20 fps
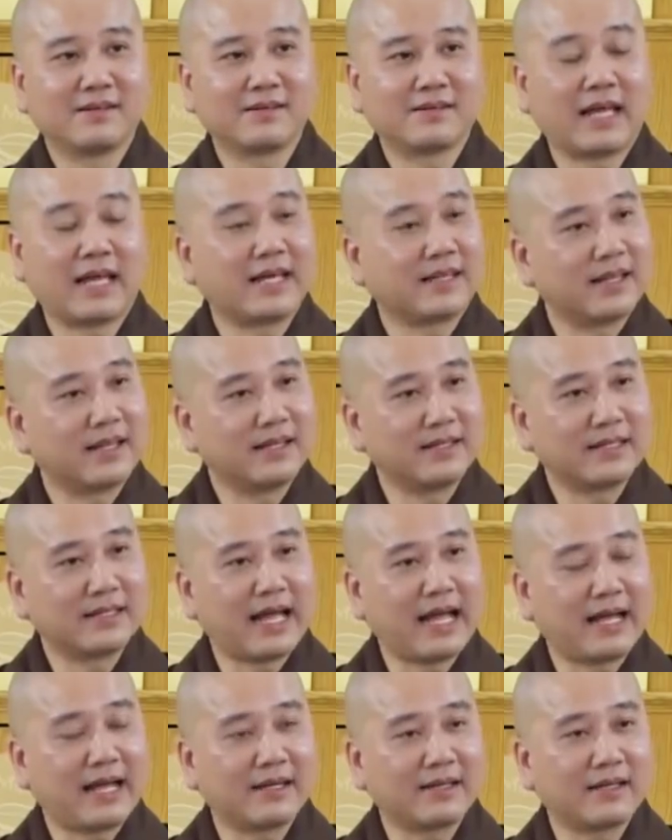Thầy Tịnh
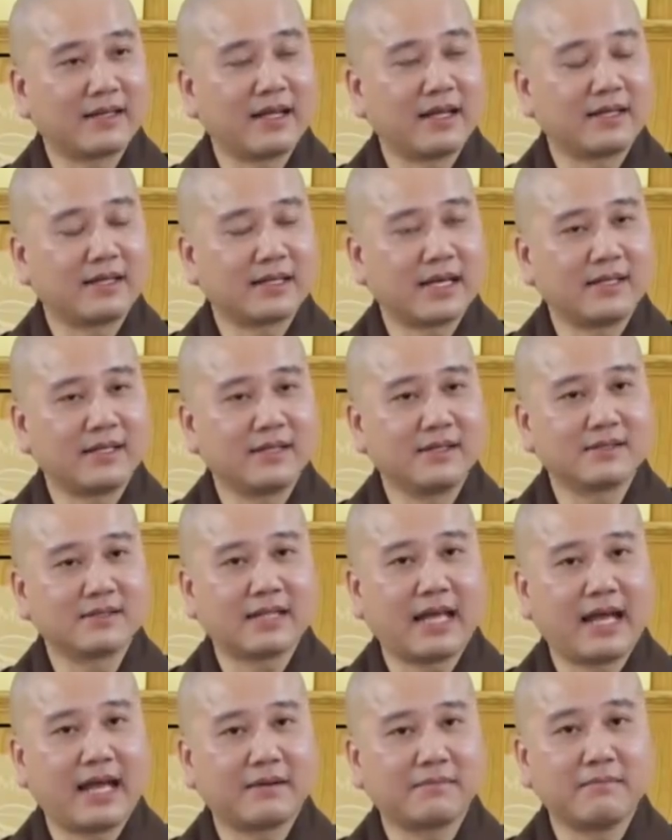Tạng, thầy, thầy Đức
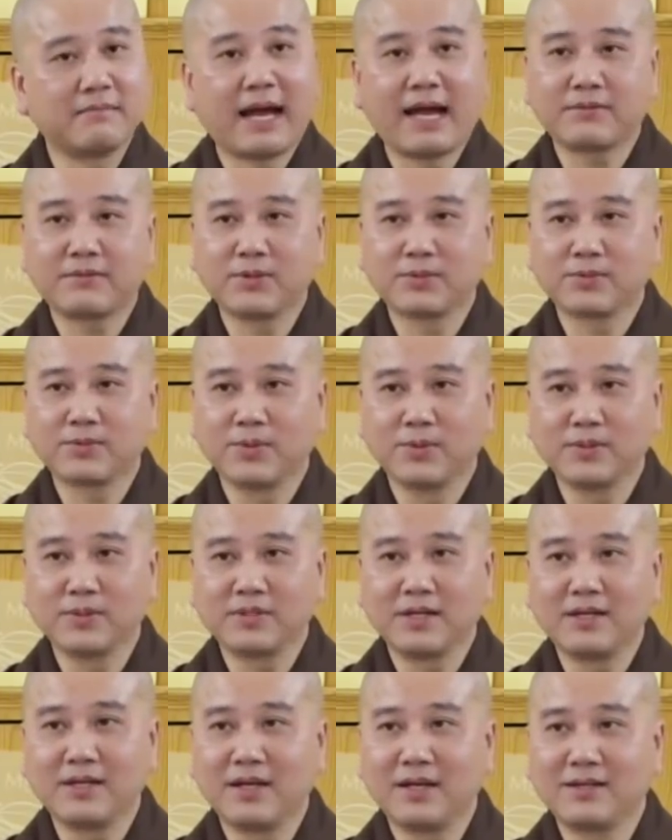Tạng ba mươi tuổi
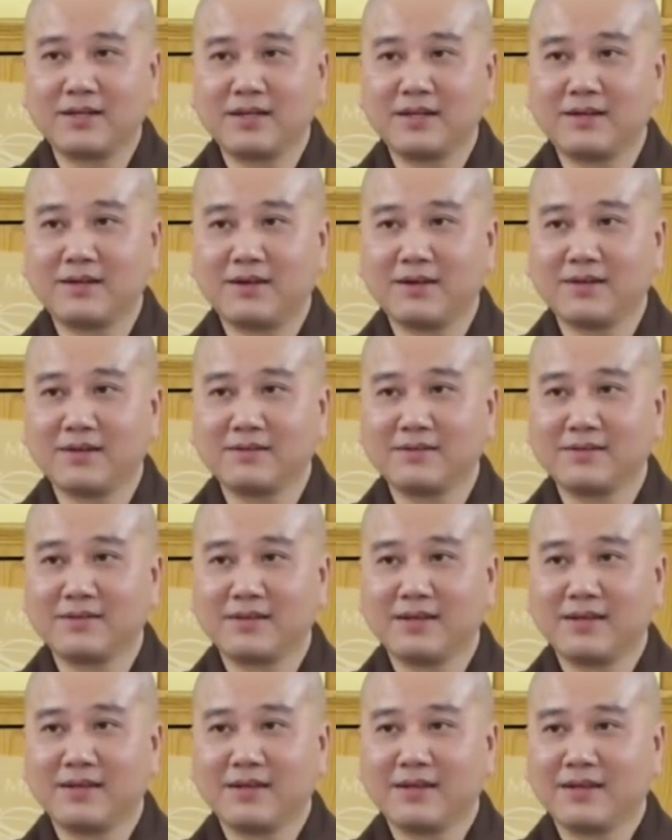trở lên hết rồi.
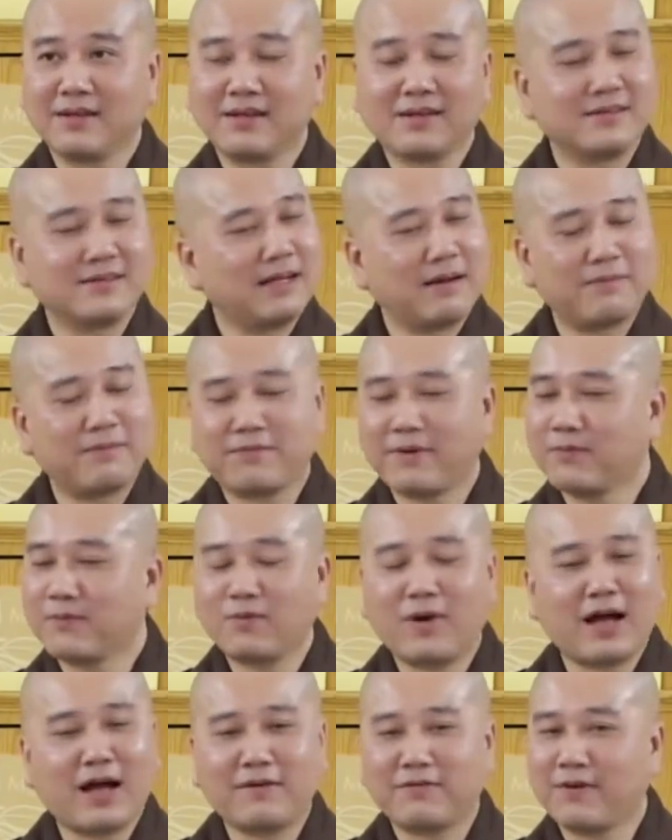Gặp Pháp
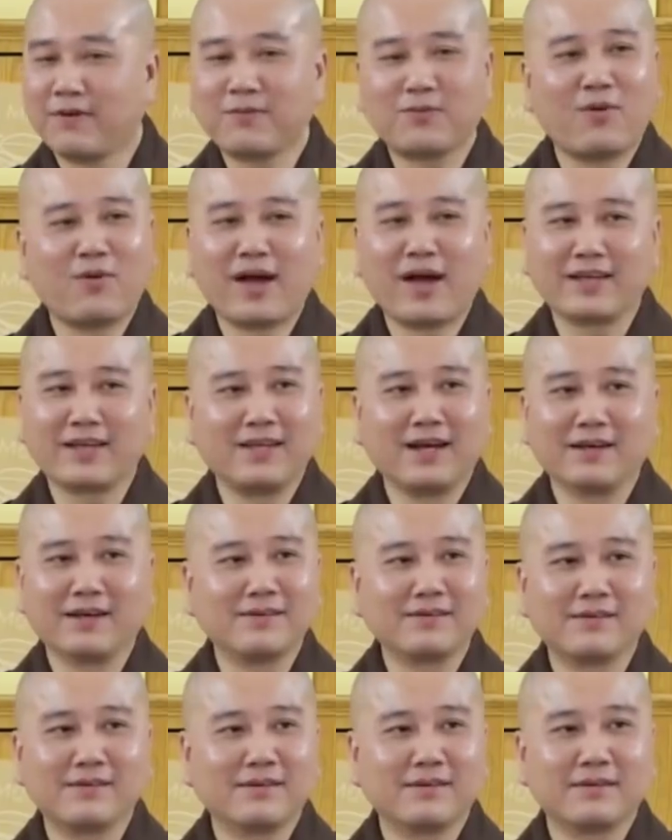Hòa, Pháp Hòa
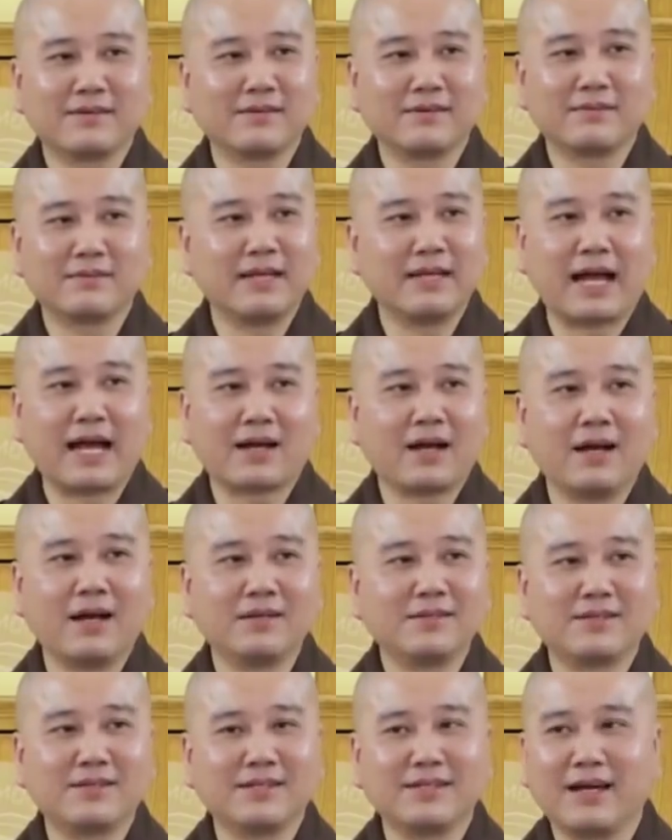vẫn đặt ấn
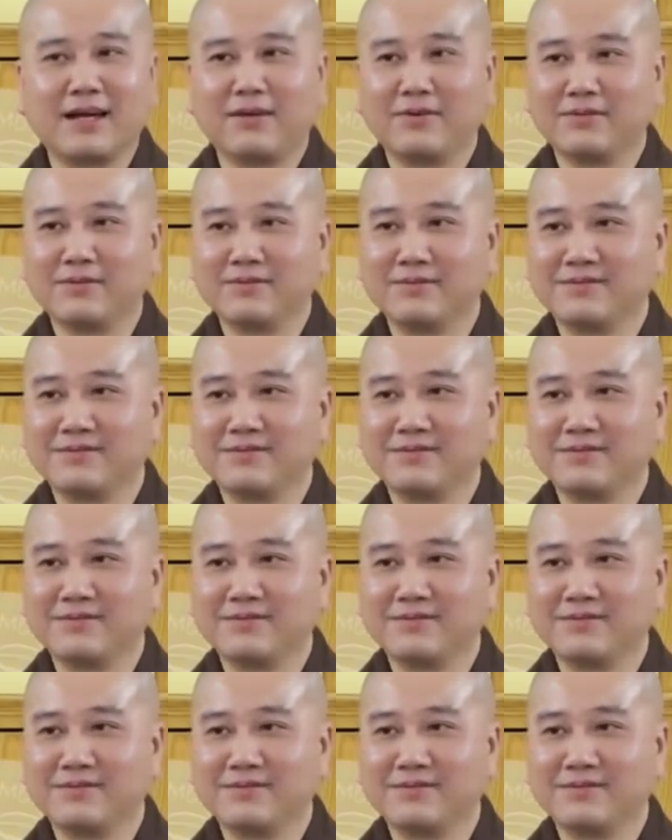trên đầu.